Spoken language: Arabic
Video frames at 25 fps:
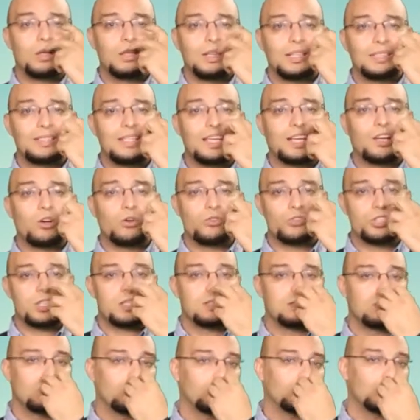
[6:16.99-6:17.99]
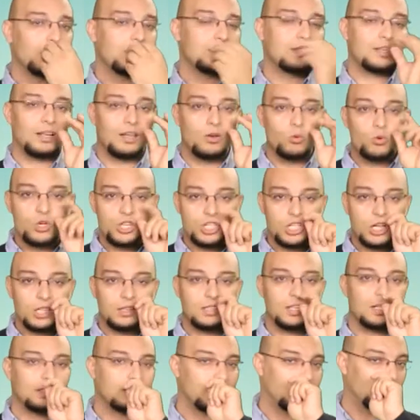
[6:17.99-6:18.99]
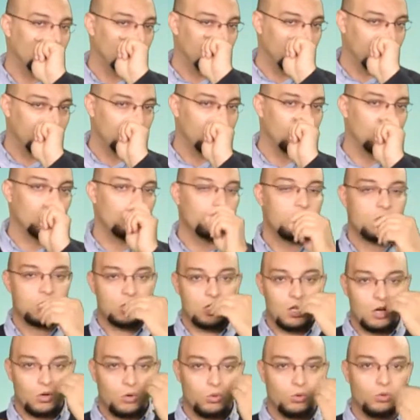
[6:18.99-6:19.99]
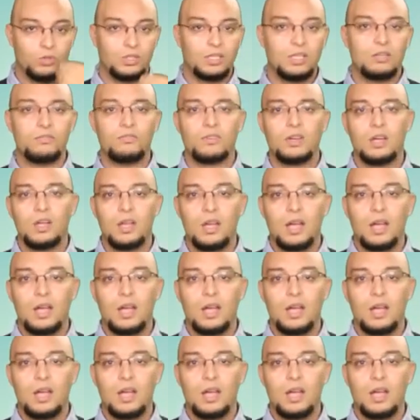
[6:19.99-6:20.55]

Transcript: لي ديكونجيستيون نازال الوشاتات هذوك اللي يديروهم باش تنقوا النيف